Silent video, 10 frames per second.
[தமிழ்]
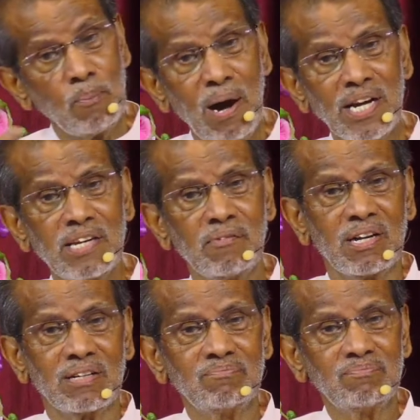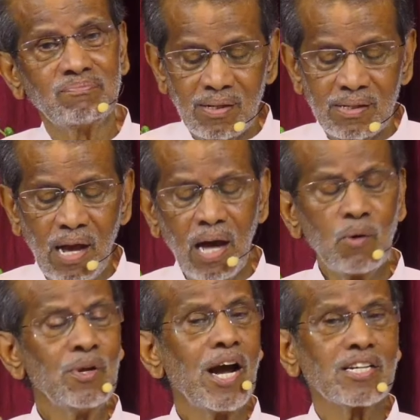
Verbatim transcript: அபாக்கியவான் யாருடைய